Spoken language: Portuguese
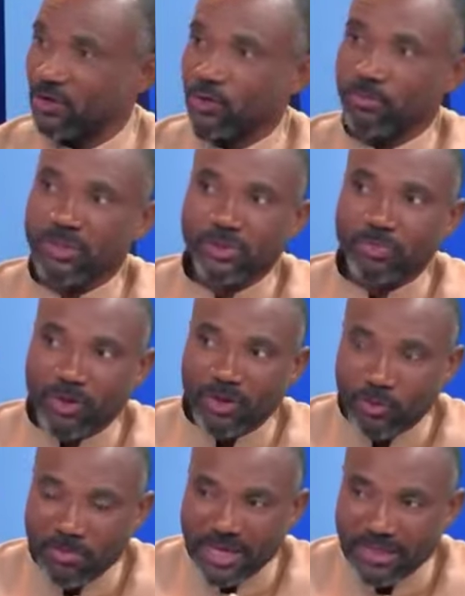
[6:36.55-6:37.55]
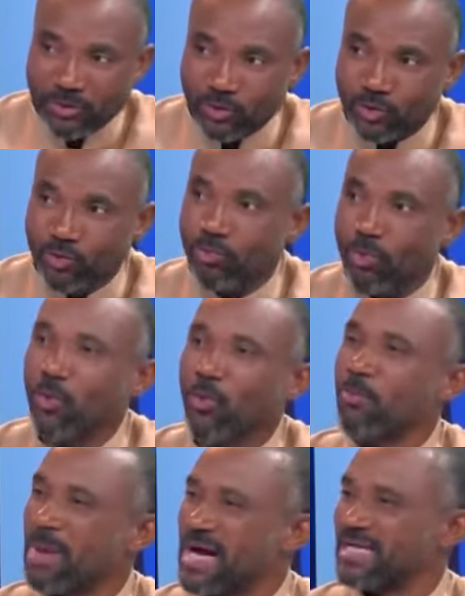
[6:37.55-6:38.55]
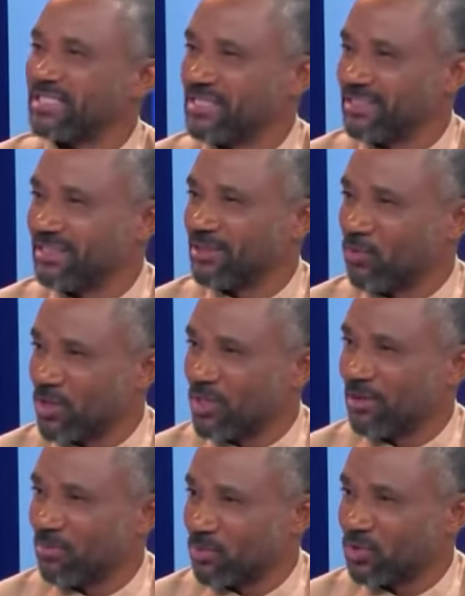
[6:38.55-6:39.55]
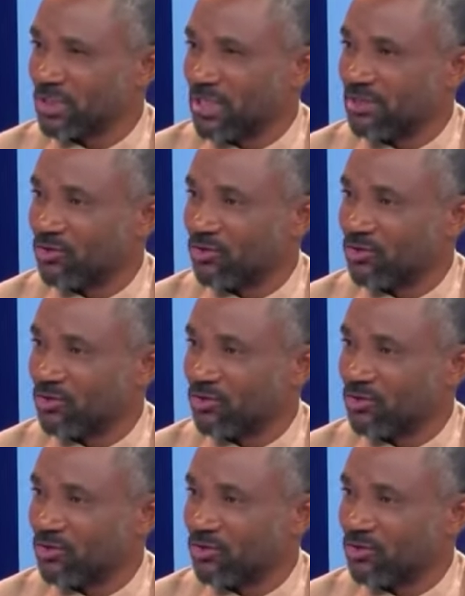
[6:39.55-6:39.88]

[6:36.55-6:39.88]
mas pelo menos um pouco mais de 50%